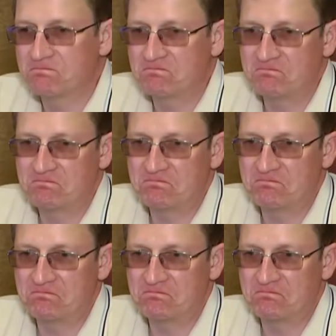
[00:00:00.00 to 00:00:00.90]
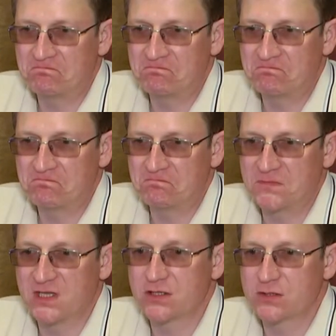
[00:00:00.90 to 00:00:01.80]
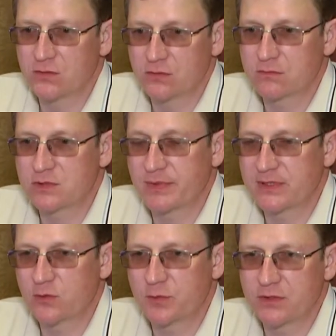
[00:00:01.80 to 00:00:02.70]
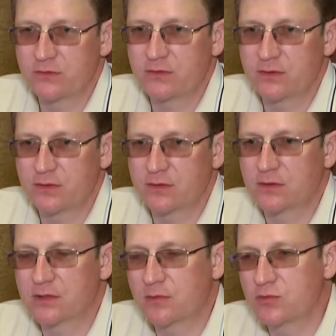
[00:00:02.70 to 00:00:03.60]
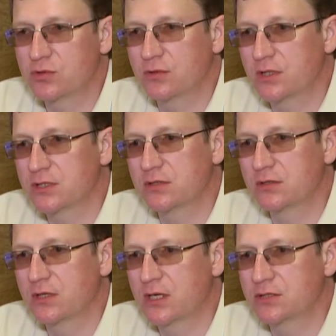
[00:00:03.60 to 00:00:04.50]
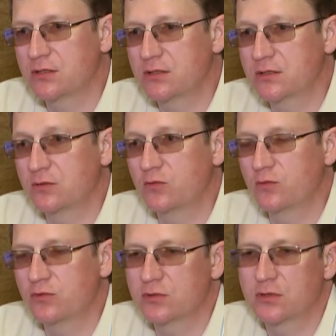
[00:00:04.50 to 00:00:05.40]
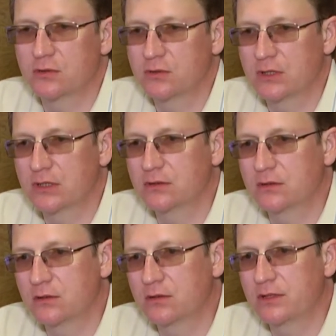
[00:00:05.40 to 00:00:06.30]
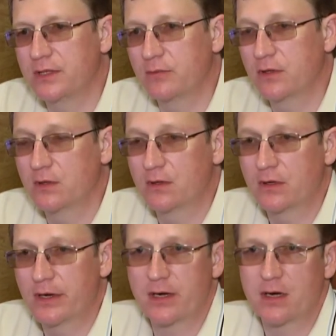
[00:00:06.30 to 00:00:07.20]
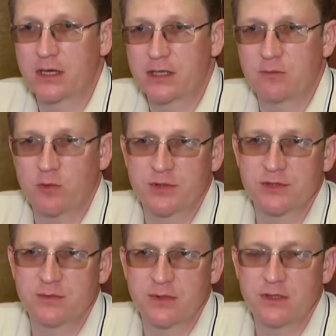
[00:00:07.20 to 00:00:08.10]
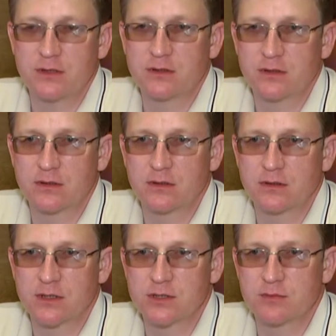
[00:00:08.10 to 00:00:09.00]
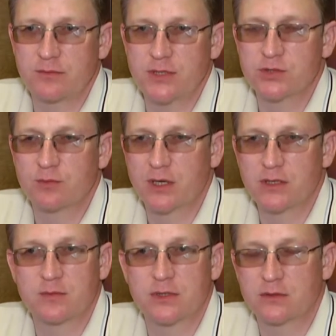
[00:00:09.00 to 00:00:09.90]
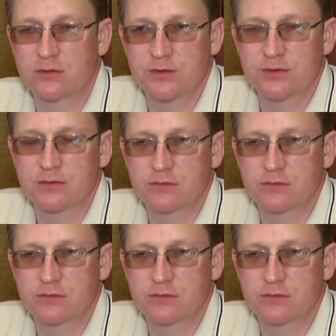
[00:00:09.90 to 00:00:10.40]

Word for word: должно способствовать э, тому, что наши сограждане задумаются над тем, как, каким образом они к нашим меньшим братьям и относятся.